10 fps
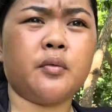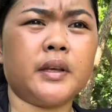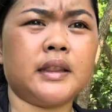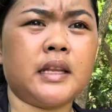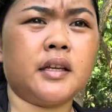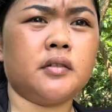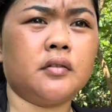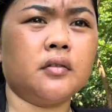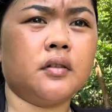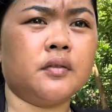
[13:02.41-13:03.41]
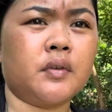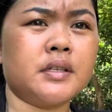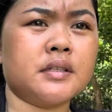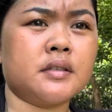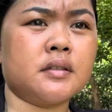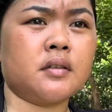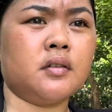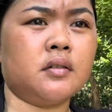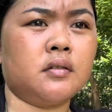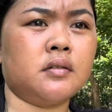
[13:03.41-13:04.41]
Wetland Converse
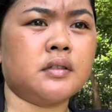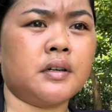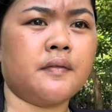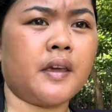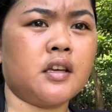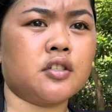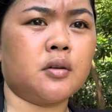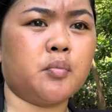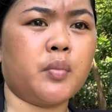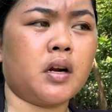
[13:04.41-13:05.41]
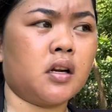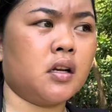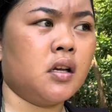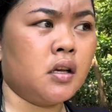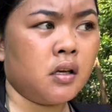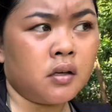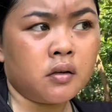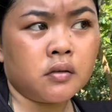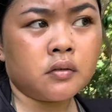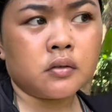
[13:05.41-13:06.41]
Conservation Park.
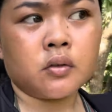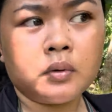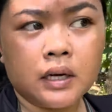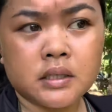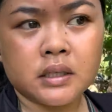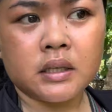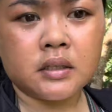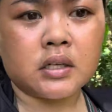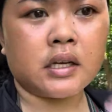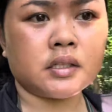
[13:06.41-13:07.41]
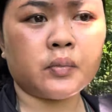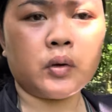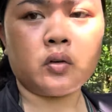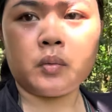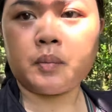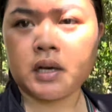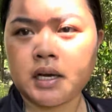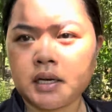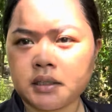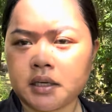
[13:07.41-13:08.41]
So, wala siyang entrance, pero may mga
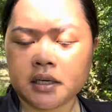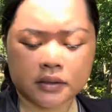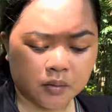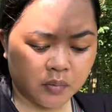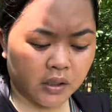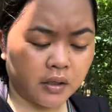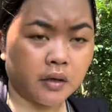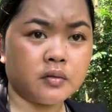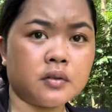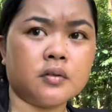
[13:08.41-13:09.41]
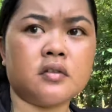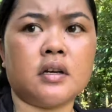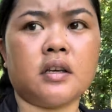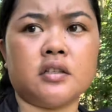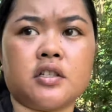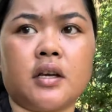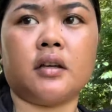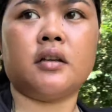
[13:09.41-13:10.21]
hagdan-hagdan mga inay. Gusto ko siyang i-check.